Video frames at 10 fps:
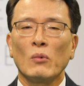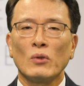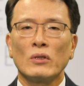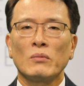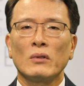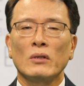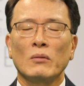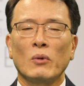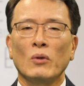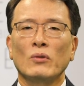
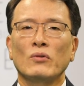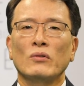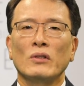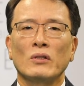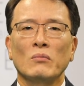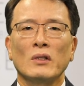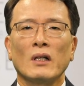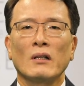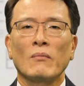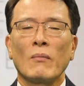모습을 보여주고
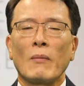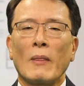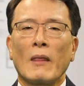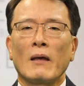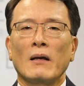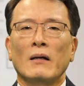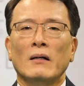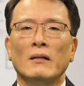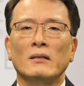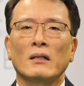있습니다.
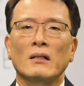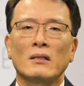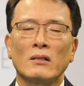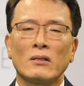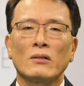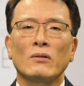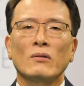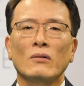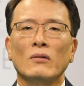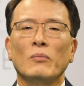어, 제가
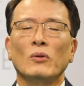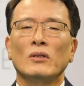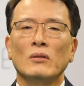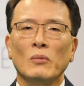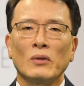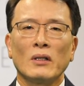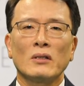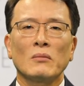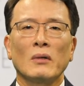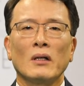실질적으로 보지는
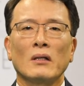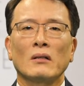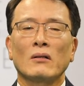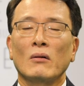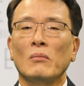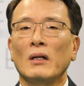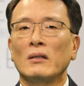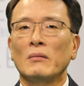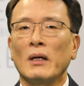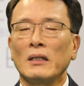못했지만 그런
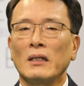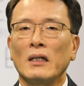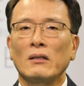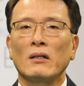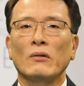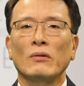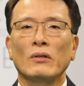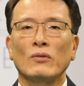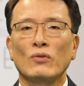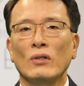말들 많이
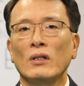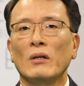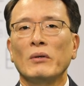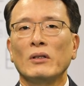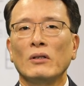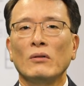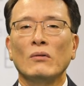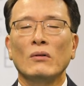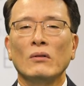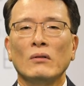하더라고요. 주일 예배
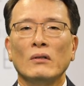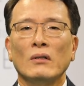드리고